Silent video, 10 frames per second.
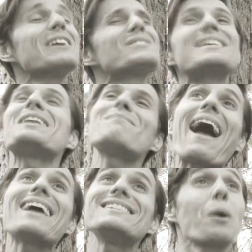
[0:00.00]
Mas os
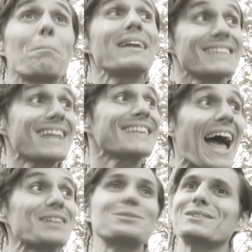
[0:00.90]
animais são bem
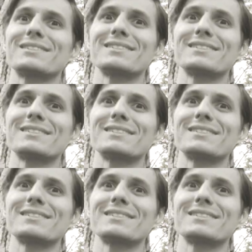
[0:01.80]
tratados.